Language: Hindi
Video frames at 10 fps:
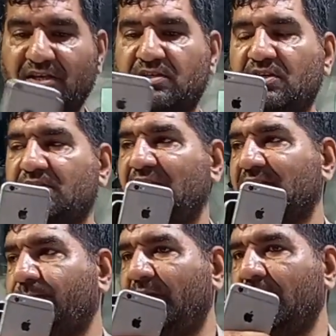बाद ये सिक्स
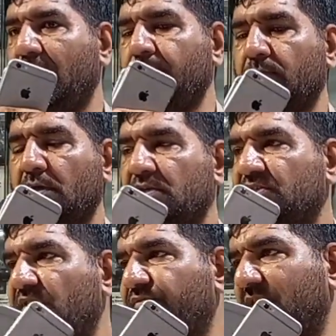एस पड़ेगा
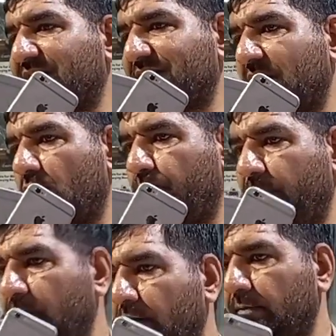सिर्फ दस हज़ार
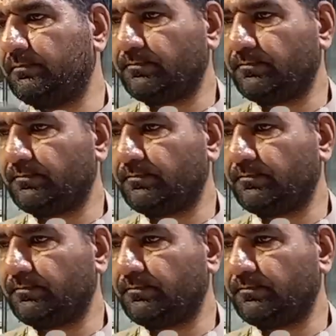रुपये का